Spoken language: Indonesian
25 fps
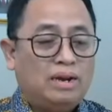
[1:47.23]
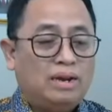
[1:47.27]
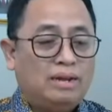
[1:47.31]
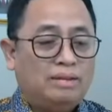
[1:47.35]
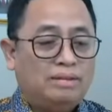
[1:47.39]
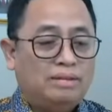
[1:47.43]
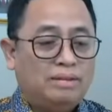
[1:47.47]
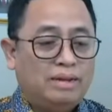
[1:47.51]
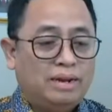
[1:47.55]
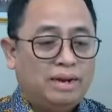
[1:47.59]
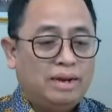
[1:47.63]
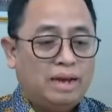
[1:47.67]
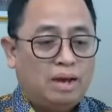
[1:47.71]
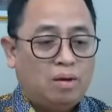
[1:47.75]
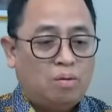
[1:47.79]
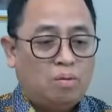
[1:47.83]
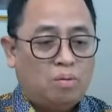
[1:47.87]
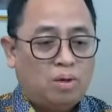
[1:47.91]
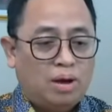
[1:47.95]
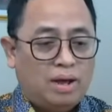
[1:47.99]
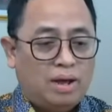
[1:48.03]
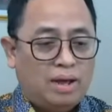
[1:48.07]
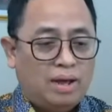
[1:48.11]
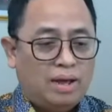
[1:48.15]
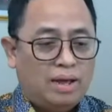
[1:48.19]
kajian
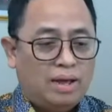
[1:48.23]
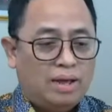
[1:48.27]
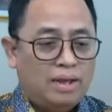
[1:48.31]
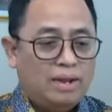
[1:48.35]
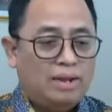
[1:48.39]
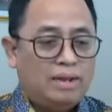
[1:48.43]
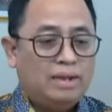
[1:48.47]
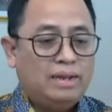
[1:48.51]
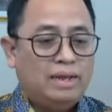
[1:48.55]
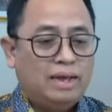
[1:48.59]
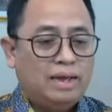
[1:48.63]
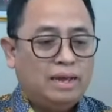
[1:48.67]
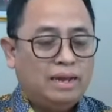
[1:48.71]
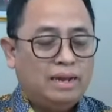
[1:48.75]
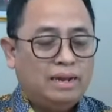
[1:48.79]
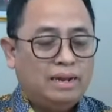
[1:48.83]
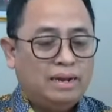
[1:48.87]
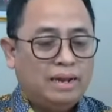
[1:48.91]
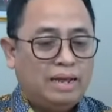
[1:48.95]
awal ya.